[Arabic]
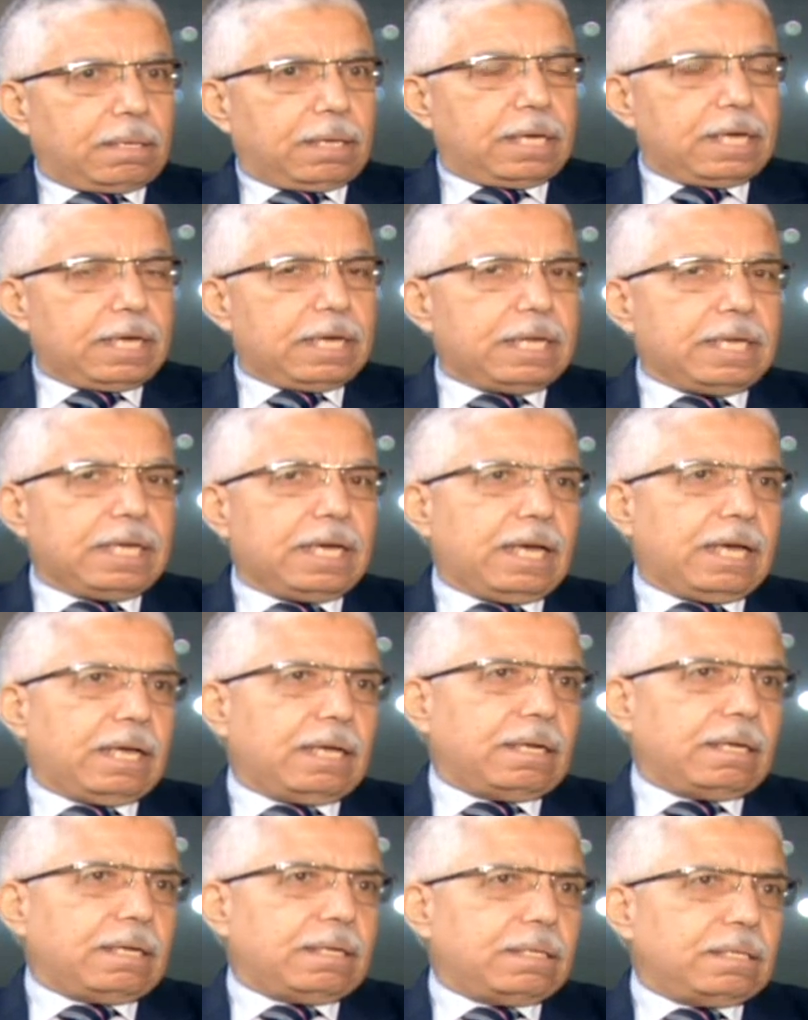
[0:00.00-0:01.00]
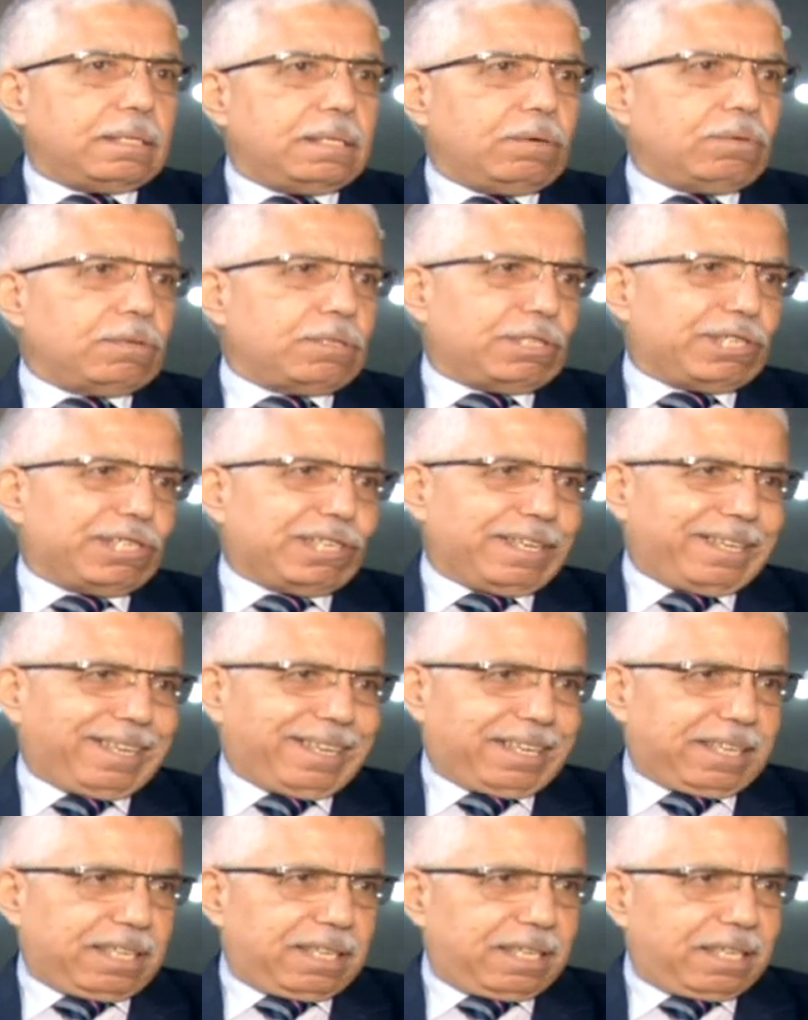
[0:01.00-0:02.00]
ايه هي دولة اسرائيل
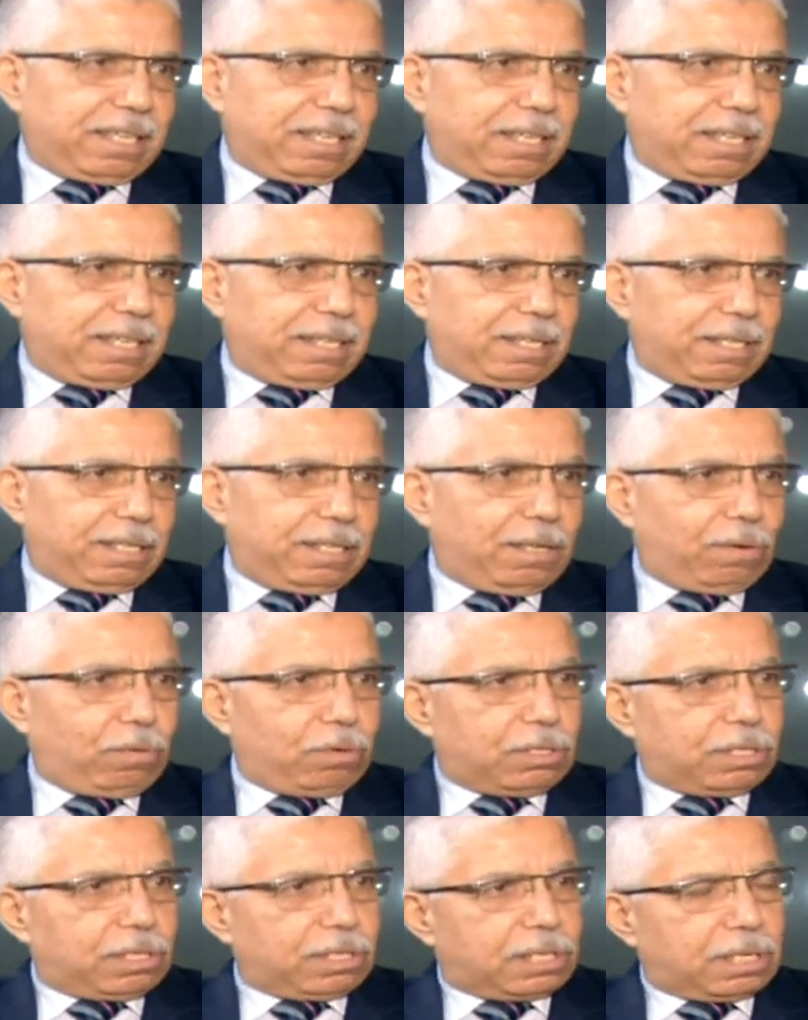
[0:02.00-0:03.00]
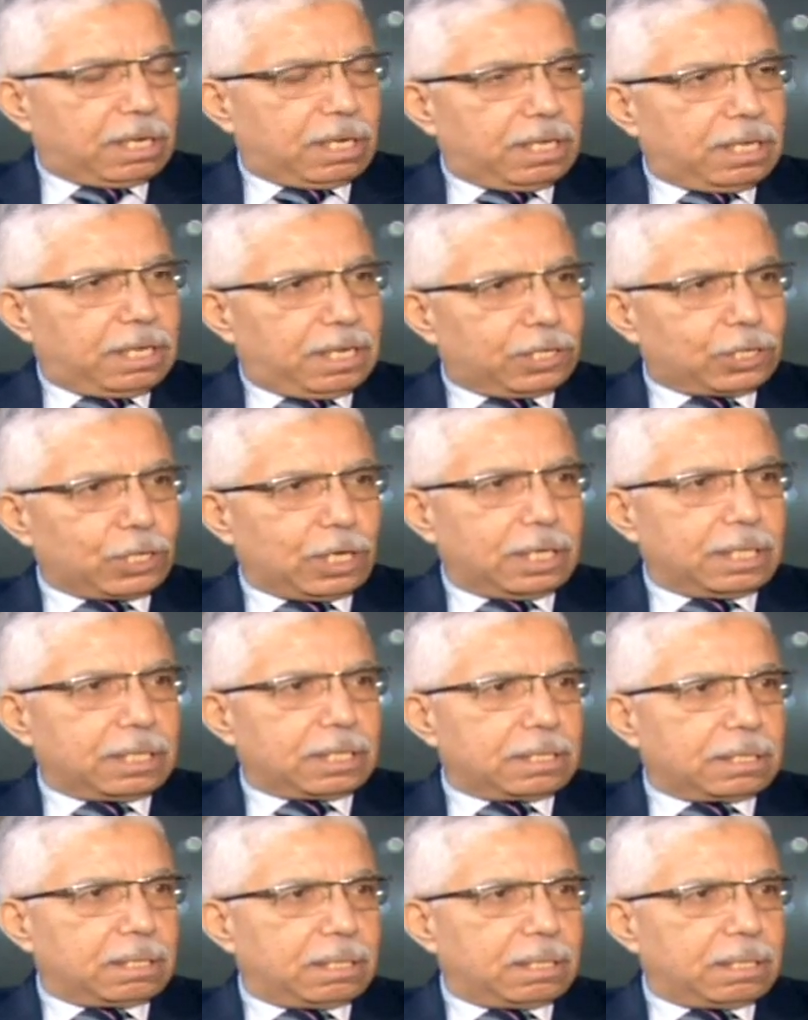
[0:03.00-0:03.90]
دولة اسرائيل نشأت